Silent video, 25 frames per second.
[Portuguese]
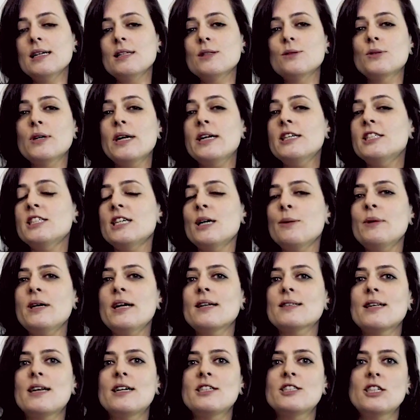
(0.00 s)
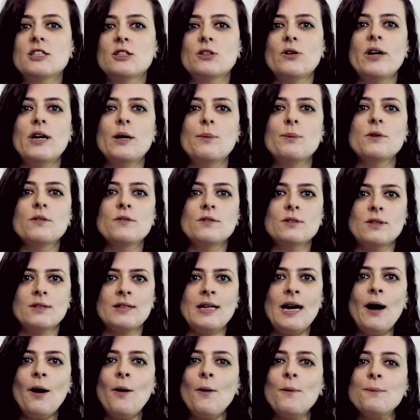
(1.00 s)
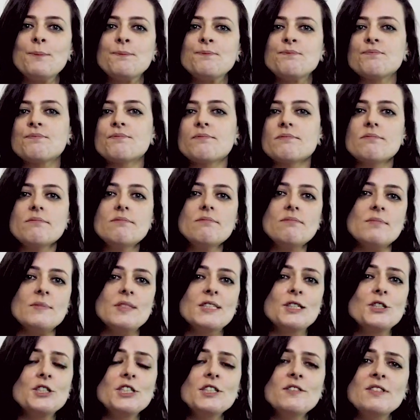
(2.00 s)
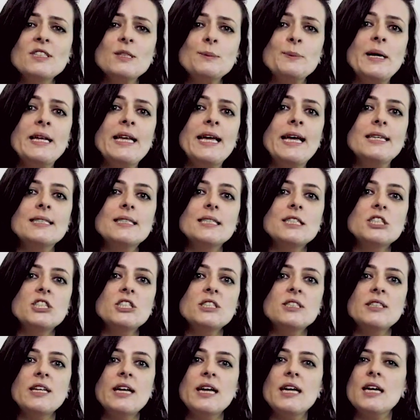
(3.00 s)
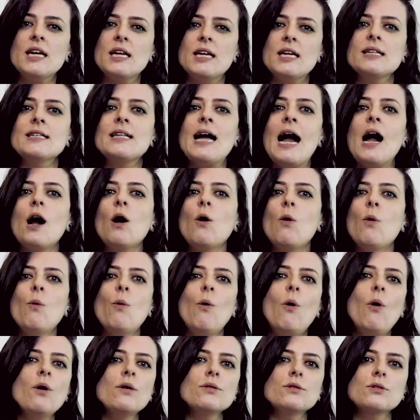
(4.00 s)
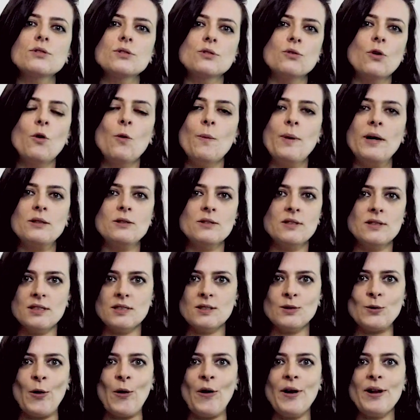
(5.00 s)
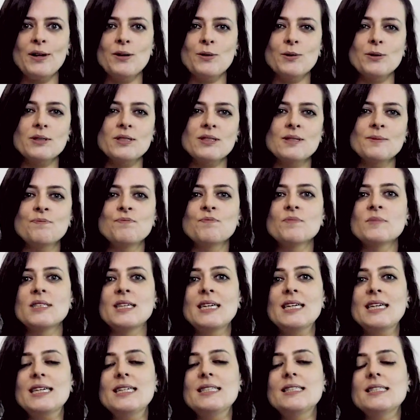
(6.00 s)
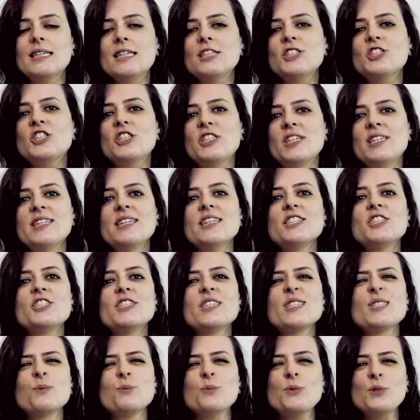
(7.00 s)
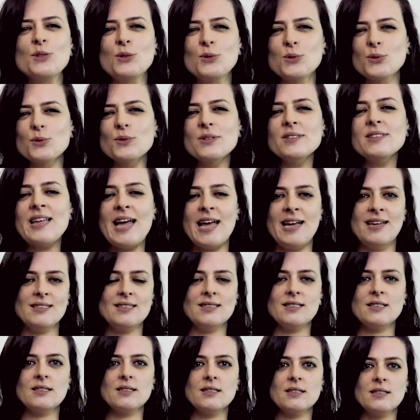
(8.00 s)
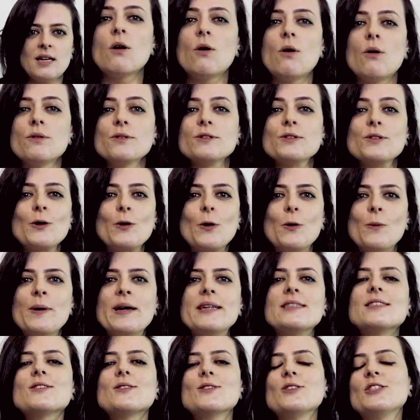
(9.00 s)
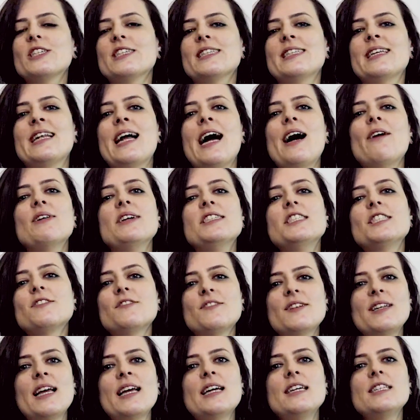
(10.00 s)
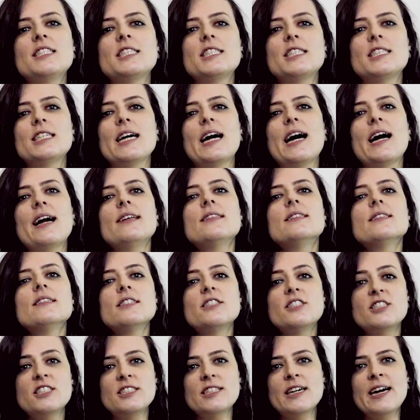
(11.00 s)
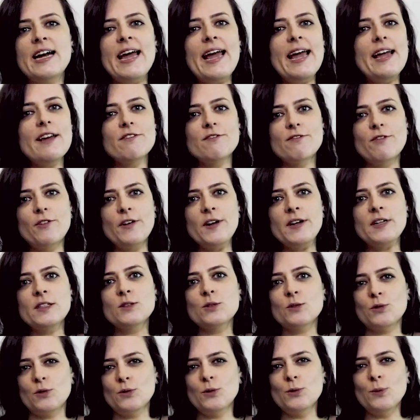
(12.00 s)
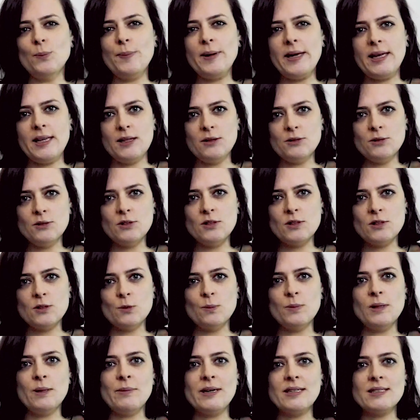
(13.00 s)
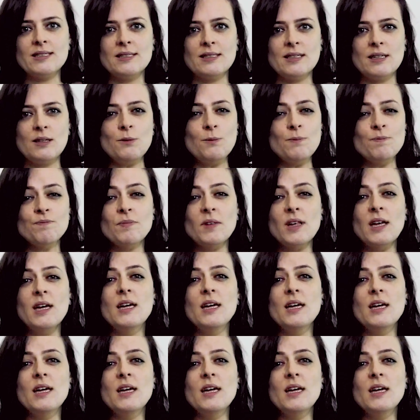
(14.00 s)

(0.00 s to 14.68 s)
Durante a minha trajetória profissional, eu tive experiências de ter que lidar com outros documentos históricos e sentir energias muito densas. Com os documentos do general é diferente, a energia é e foi em todo o período de sublimação,